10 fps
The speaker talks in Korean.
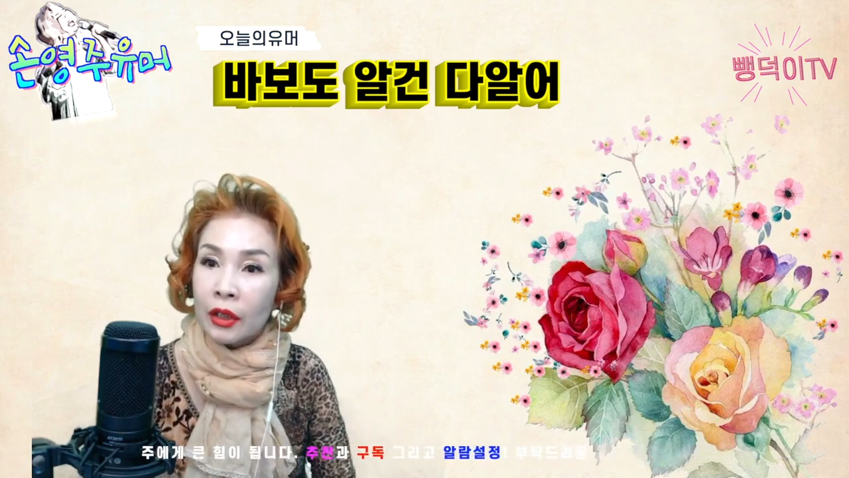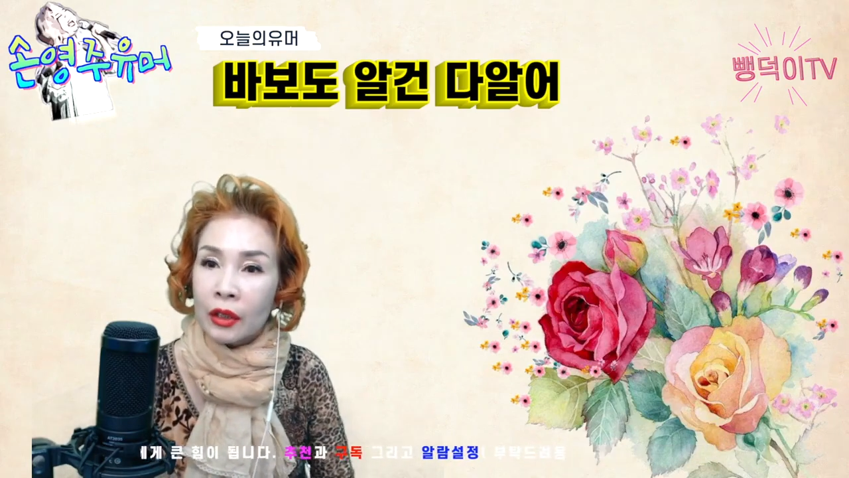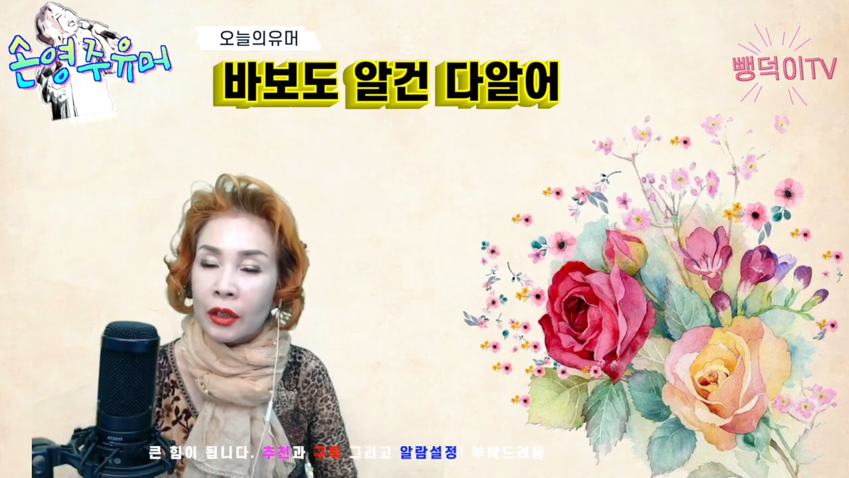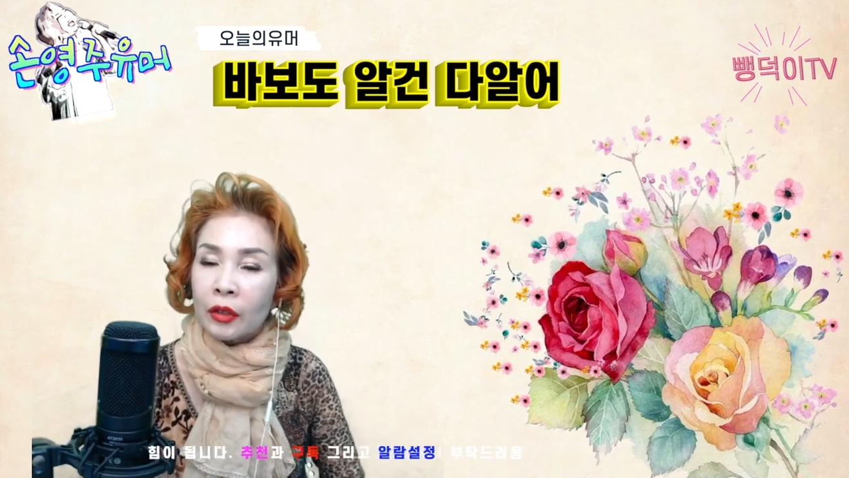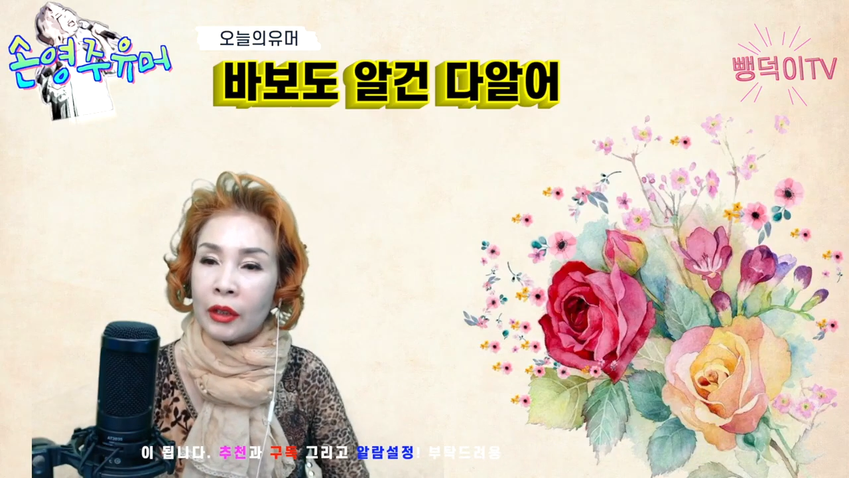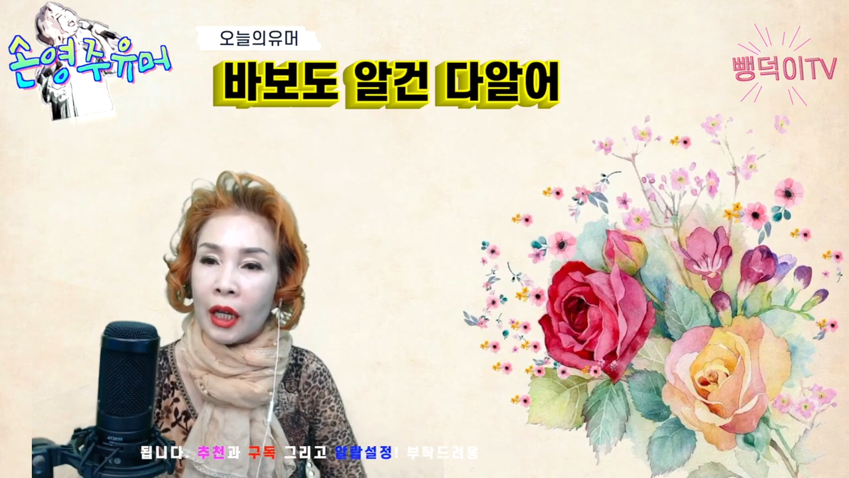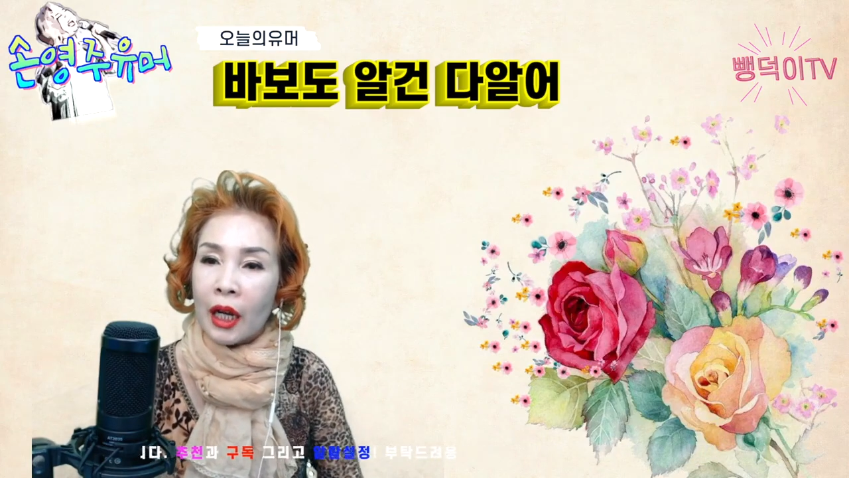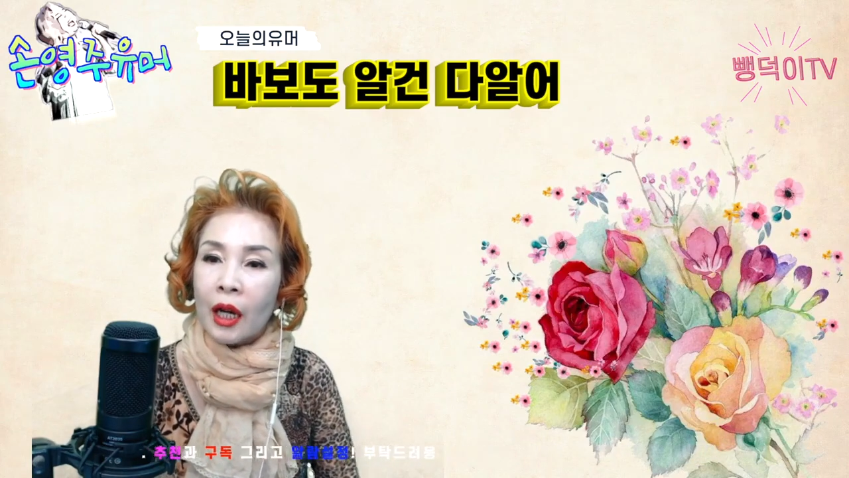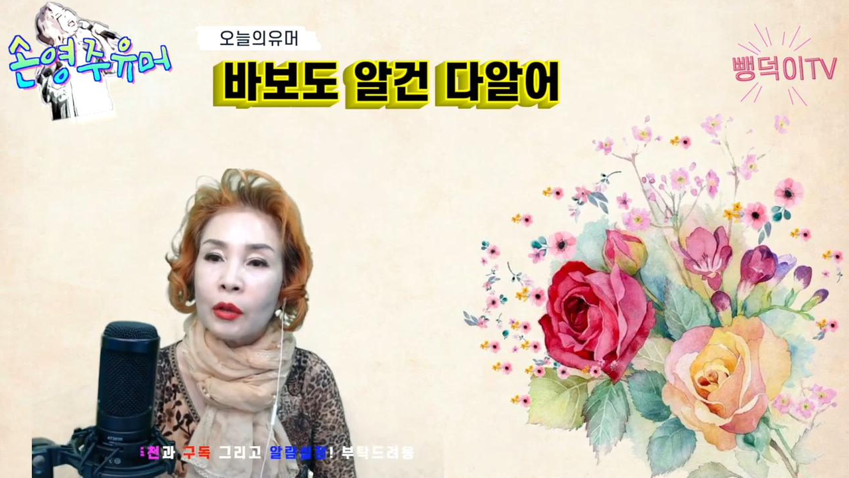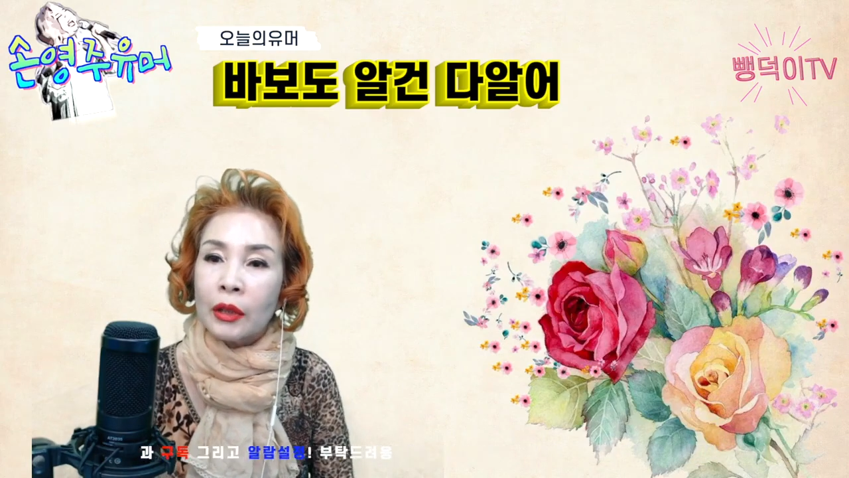그러고 다
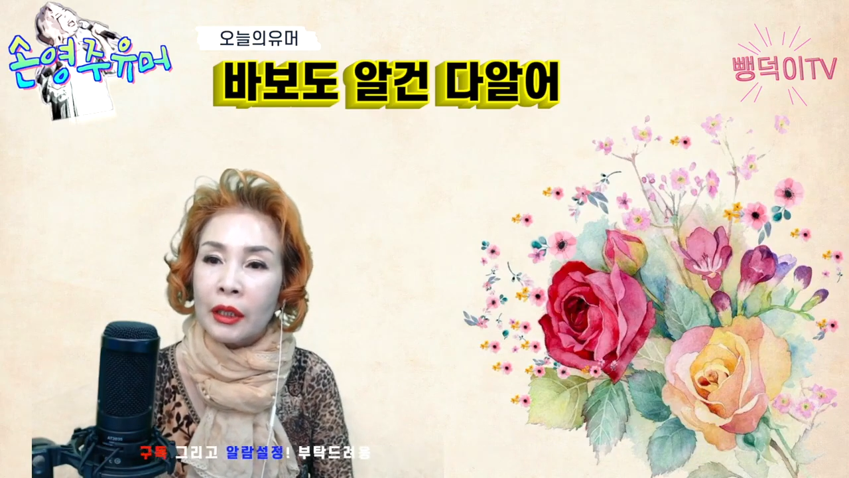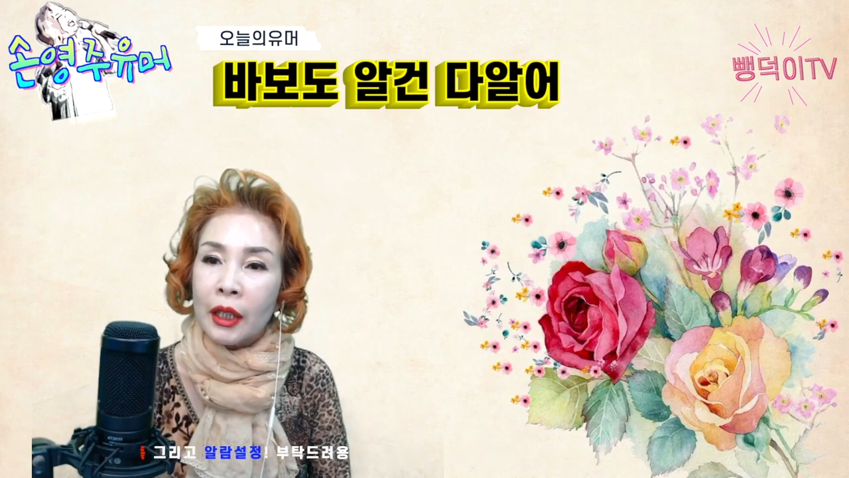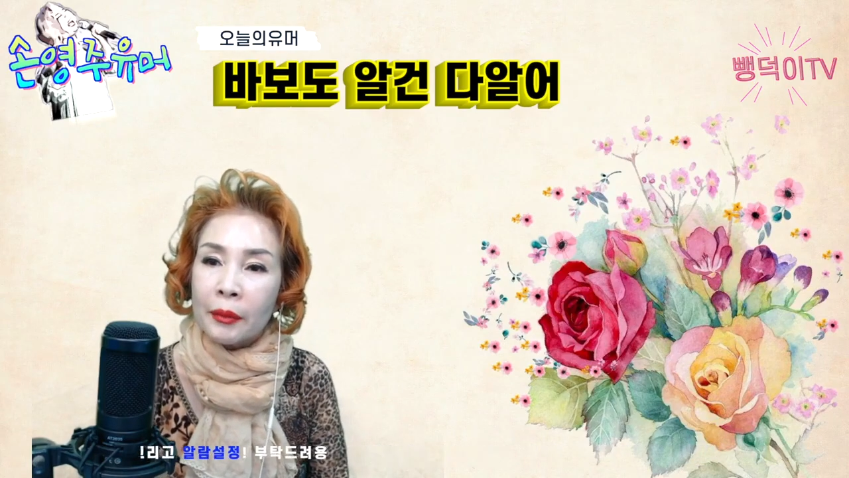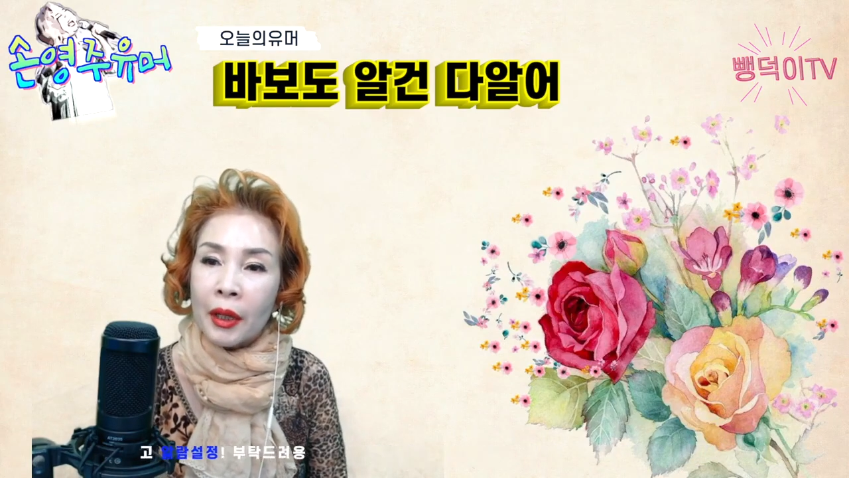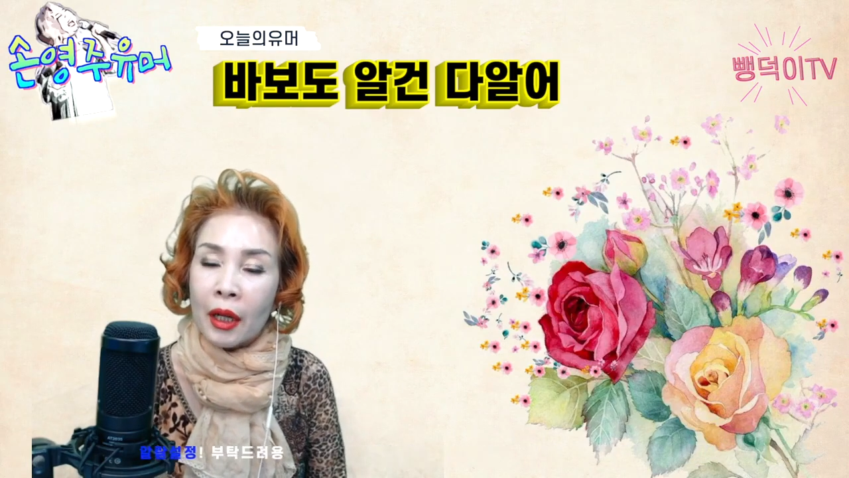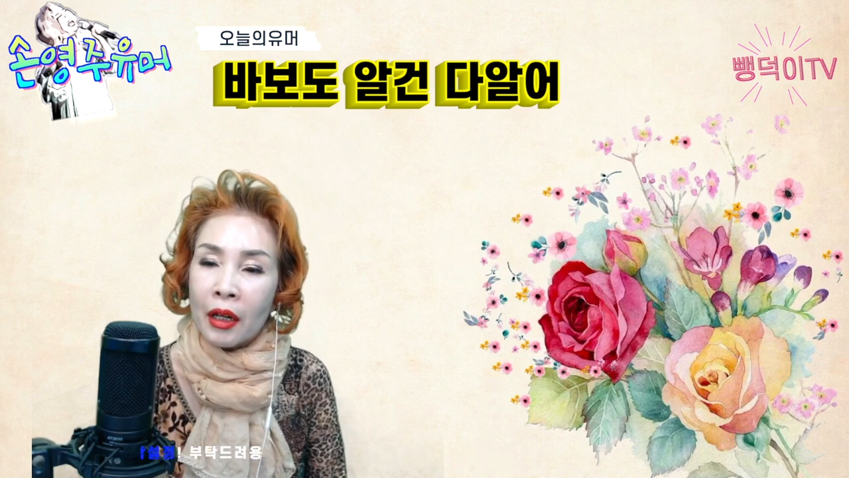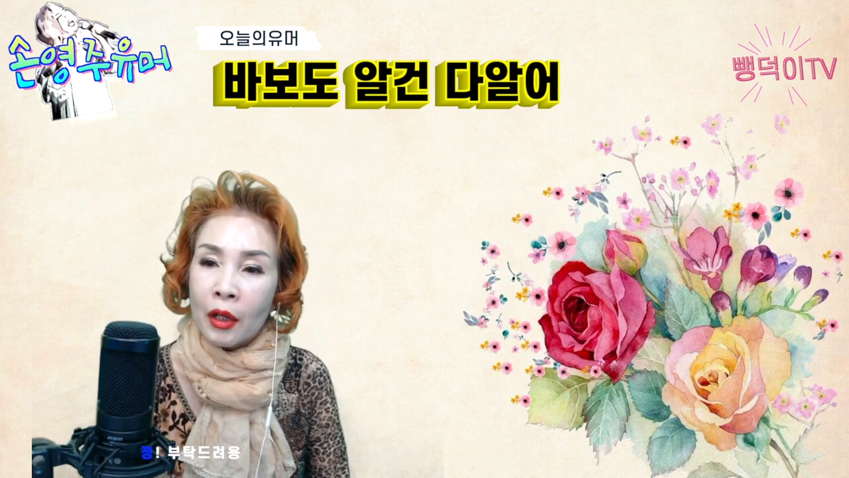하고 난 다음에